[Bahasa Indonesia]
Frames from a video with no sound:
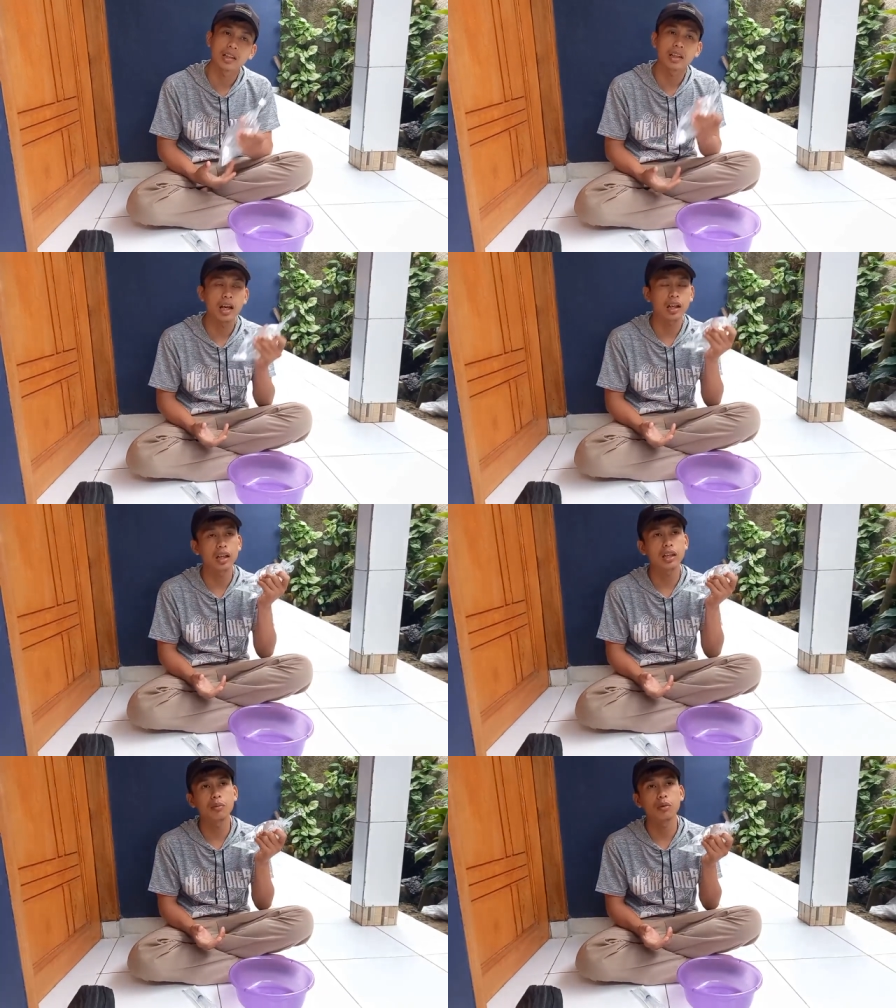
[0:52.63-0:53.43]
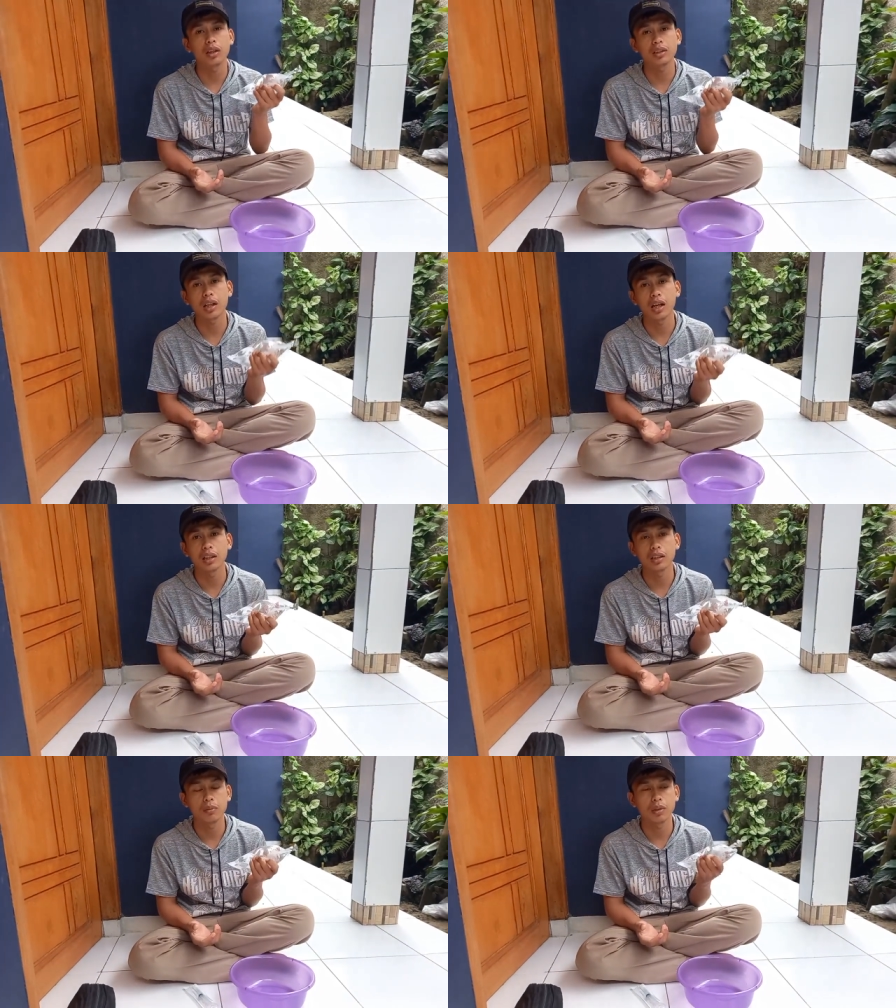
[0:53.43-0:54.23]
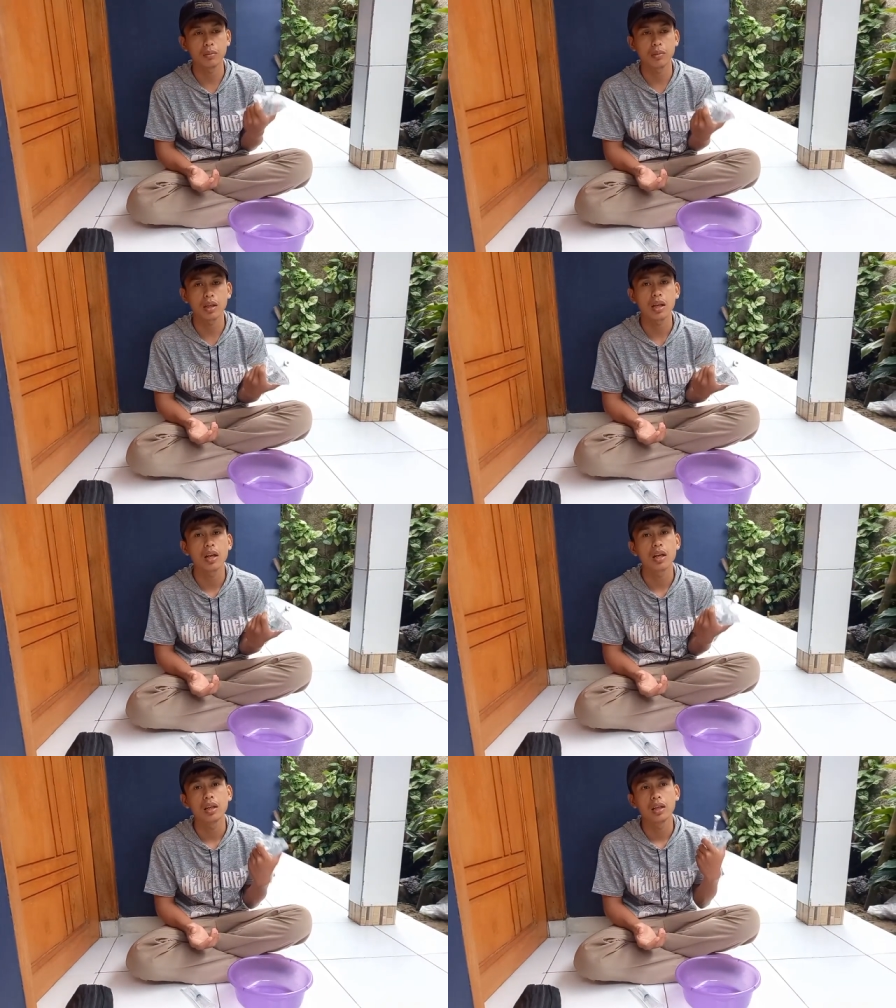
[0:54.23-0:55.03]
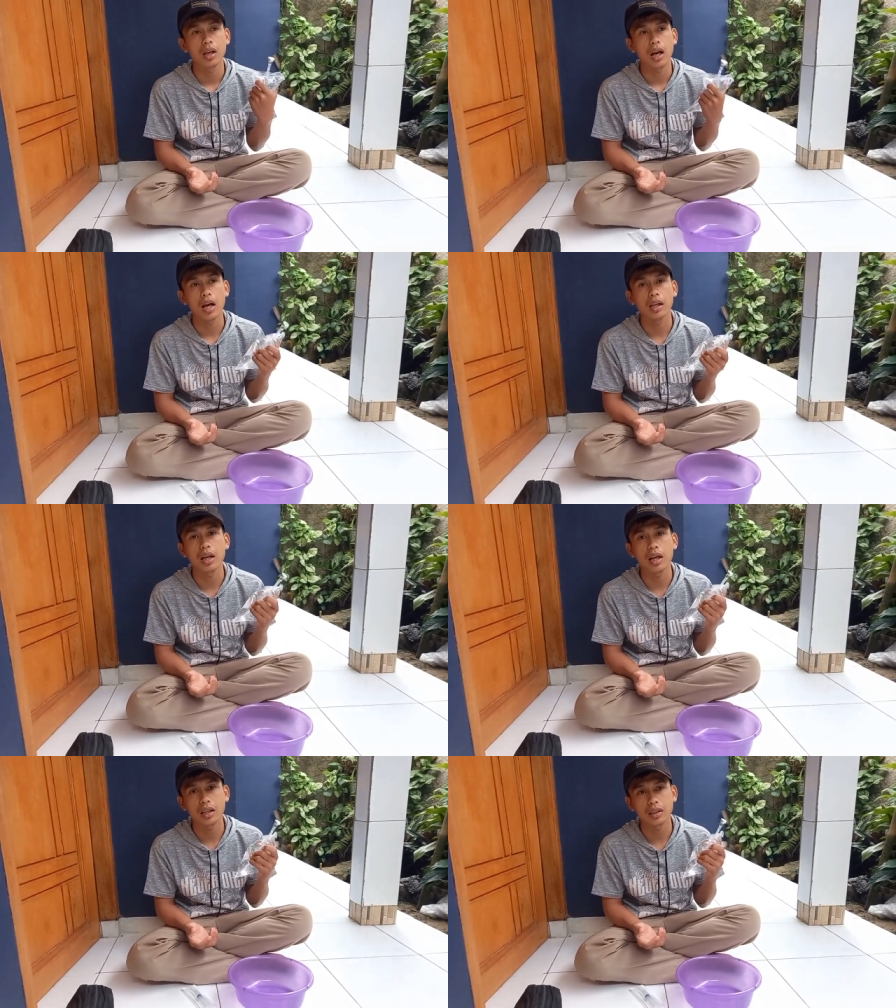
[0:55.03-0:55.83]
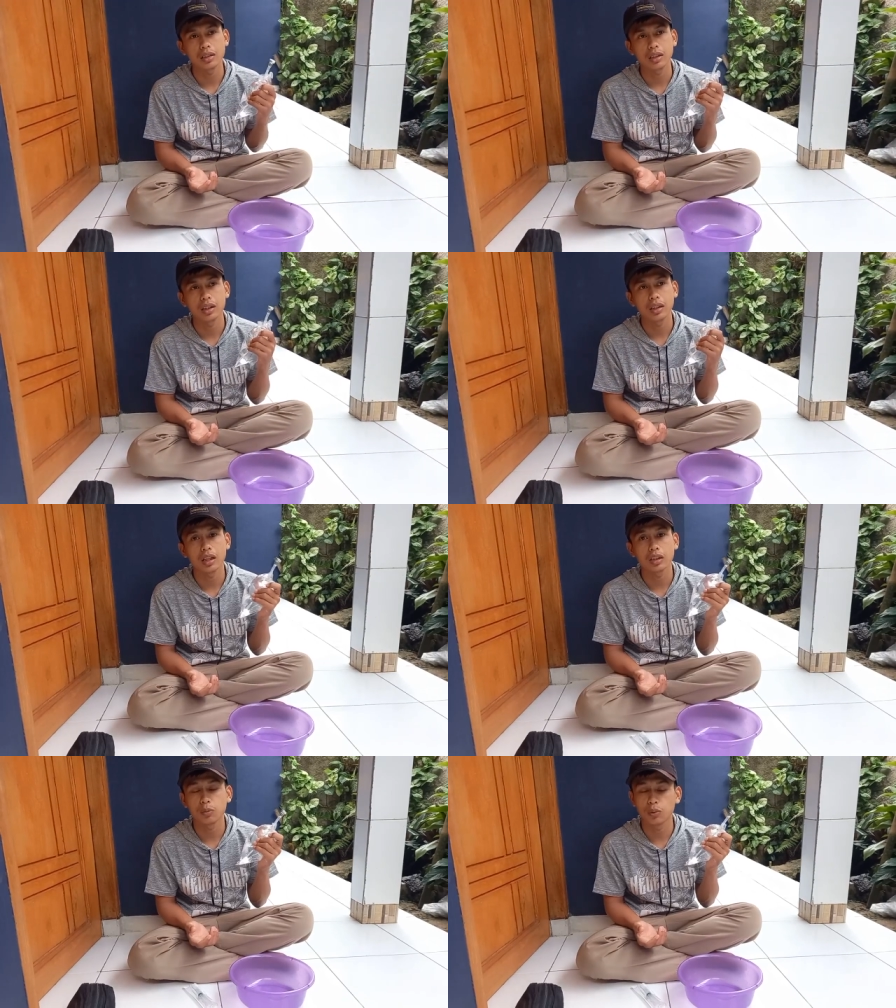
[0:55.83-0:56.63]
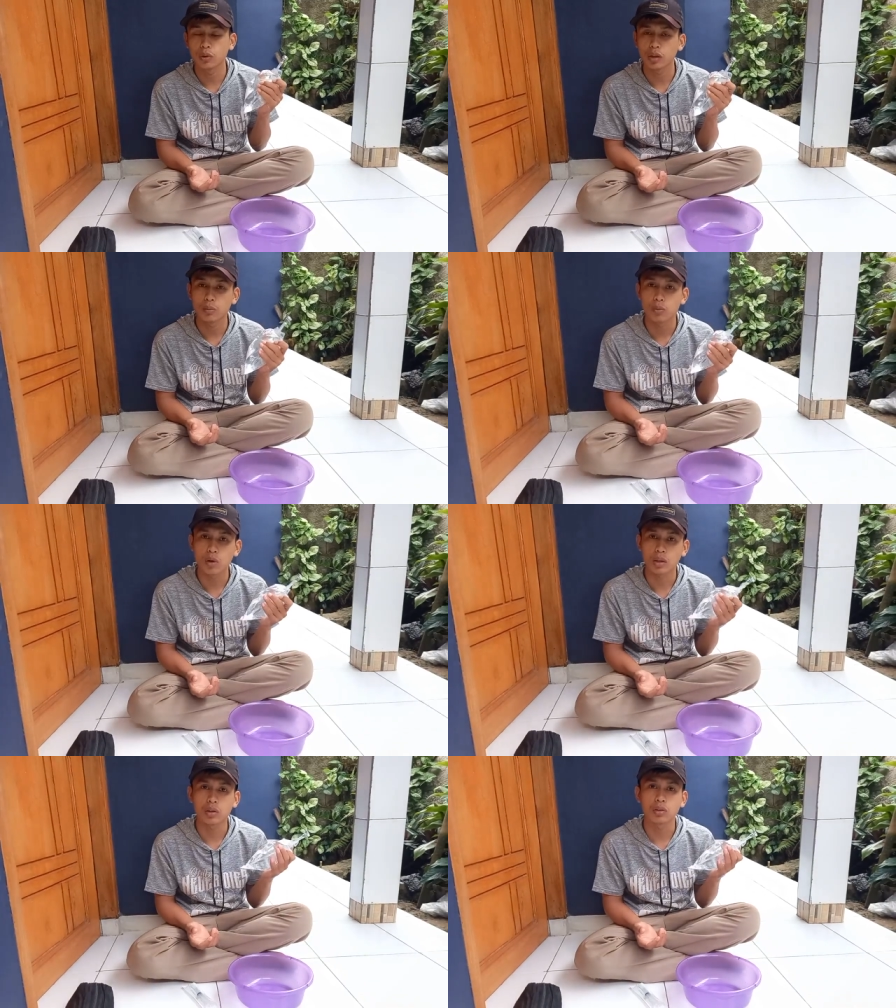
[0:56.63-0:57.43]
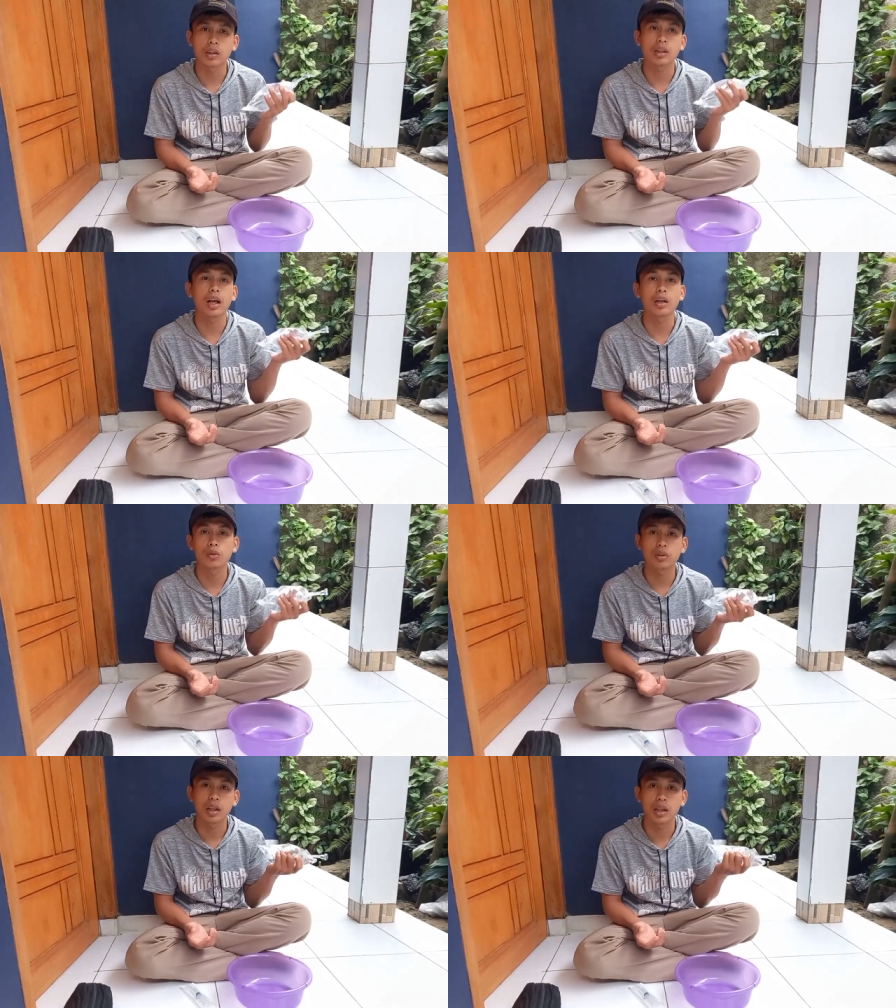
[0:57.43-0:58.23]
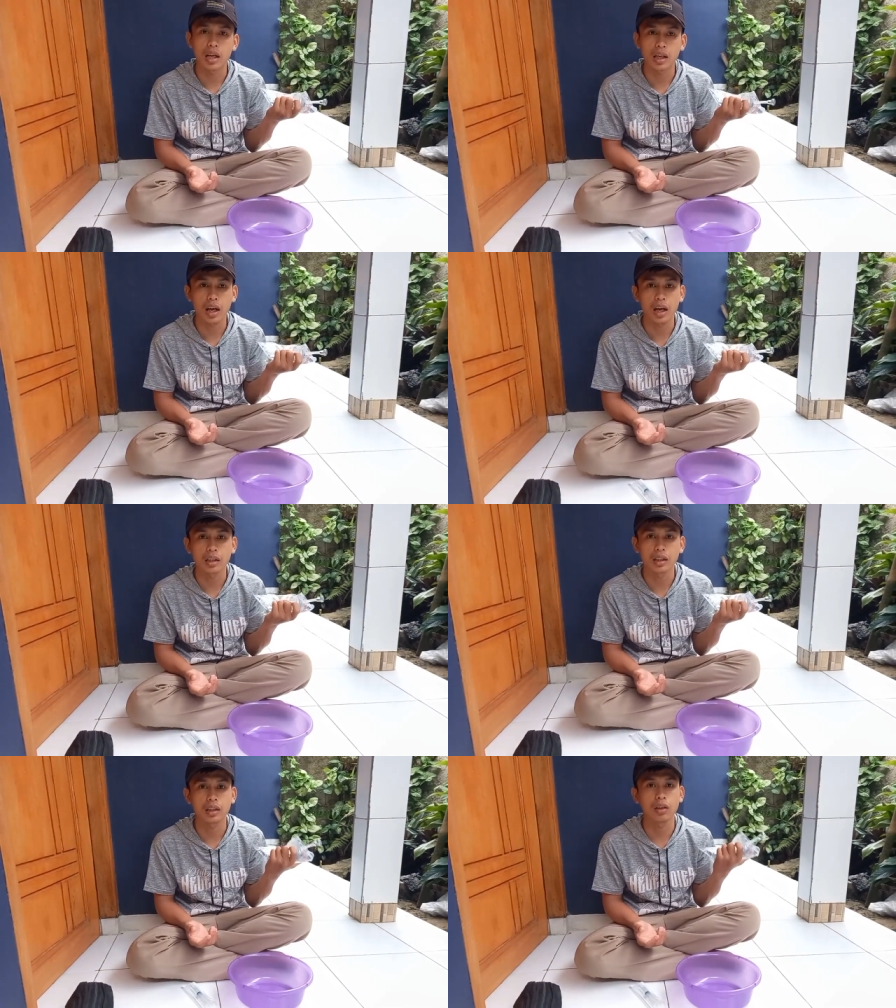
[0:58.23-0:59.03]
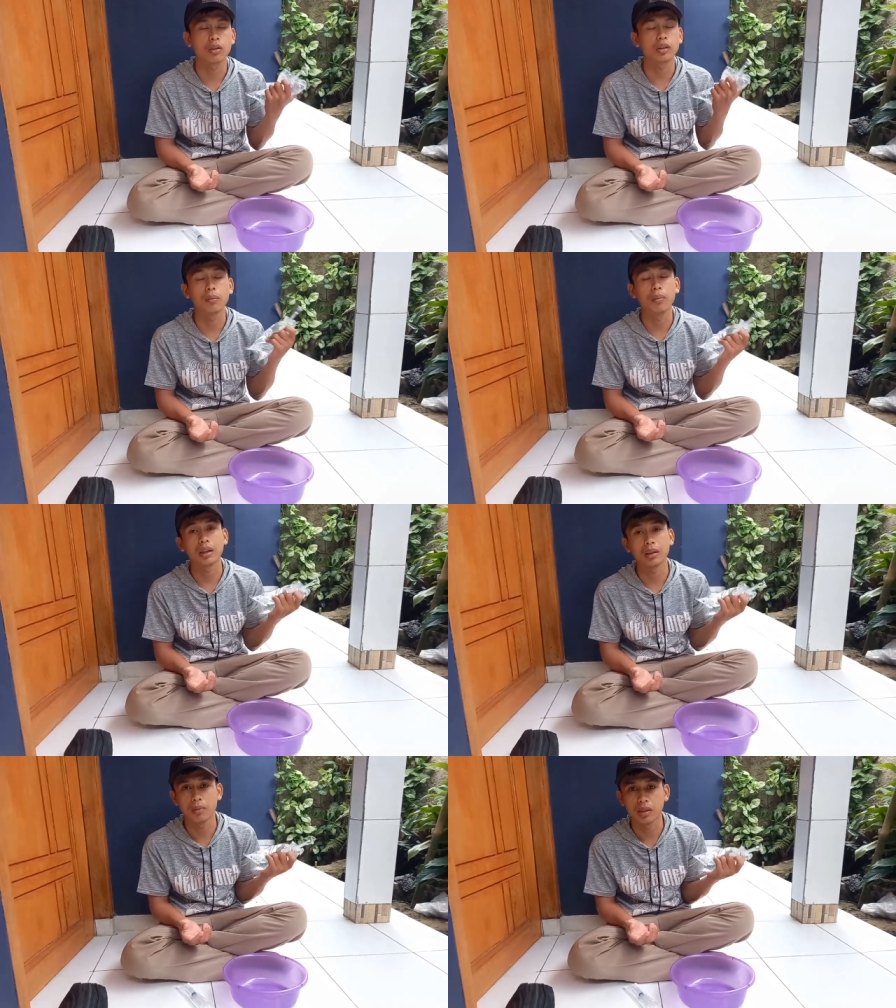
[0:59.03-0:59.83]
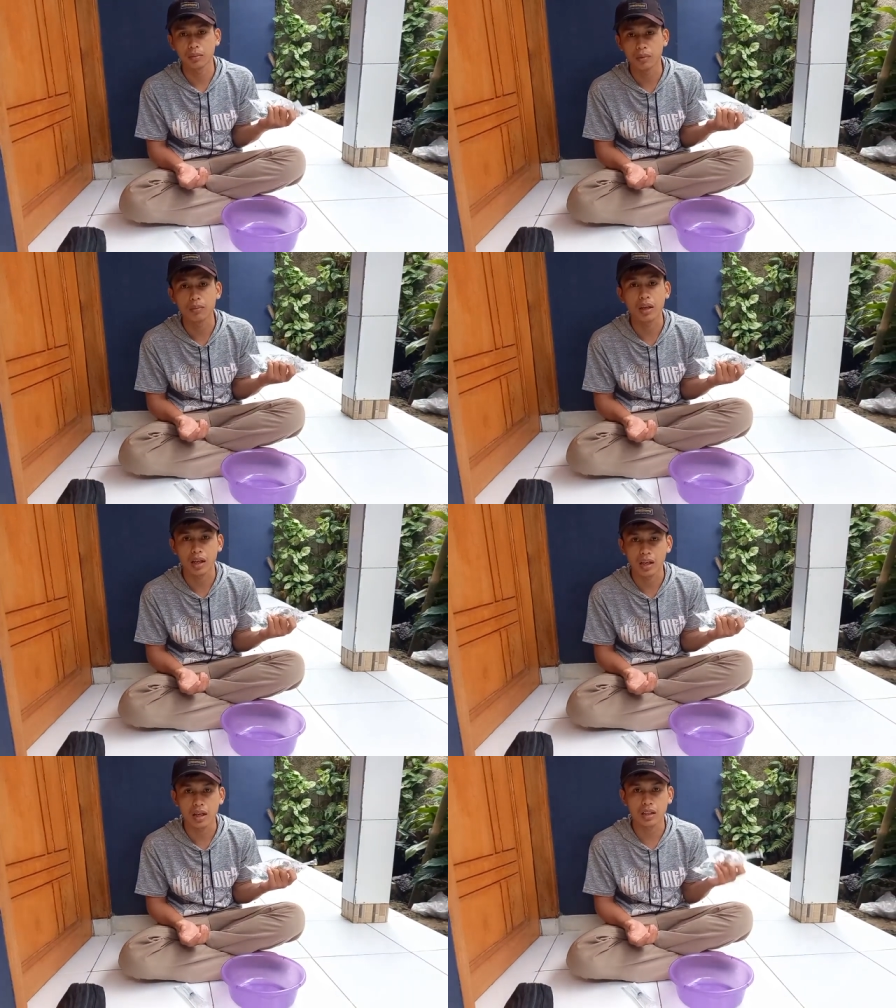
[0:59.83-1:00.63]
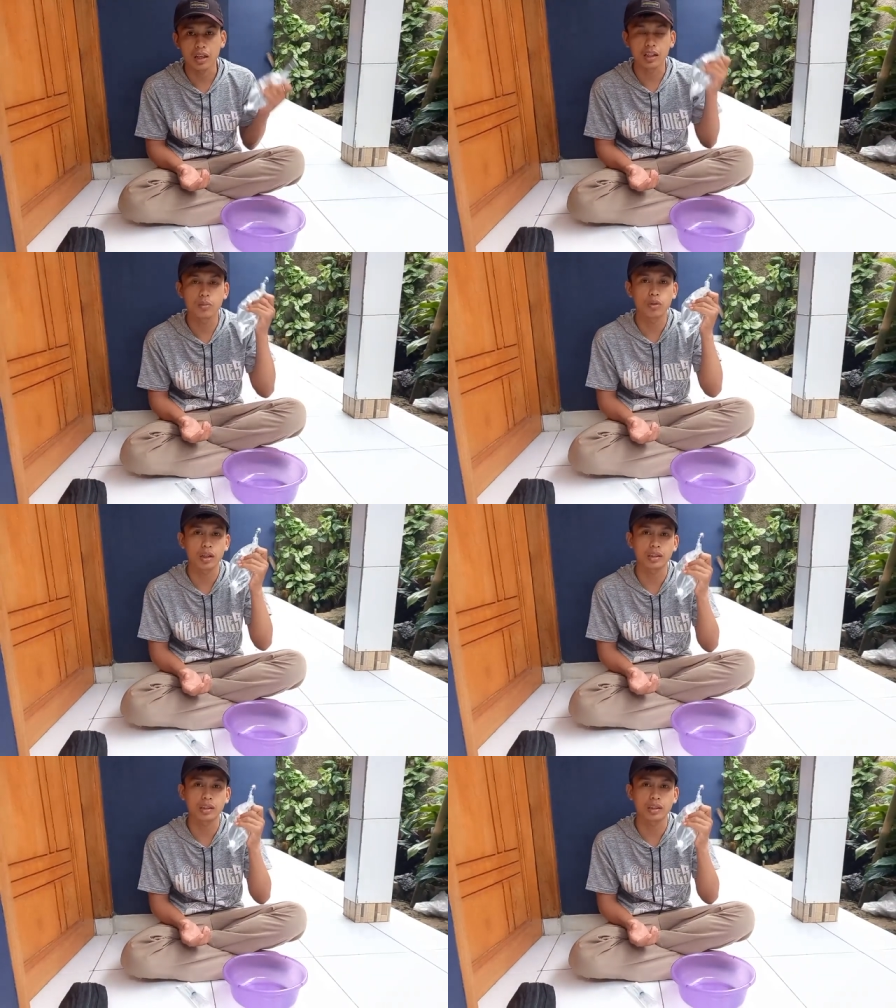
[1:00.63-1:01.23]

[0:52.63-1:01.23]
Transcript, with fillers: Ini harganya murah sekali teman-teman ada sekitar 10.000 atau tergantung dari daerah atau tempat teman-teman berada ya ini murah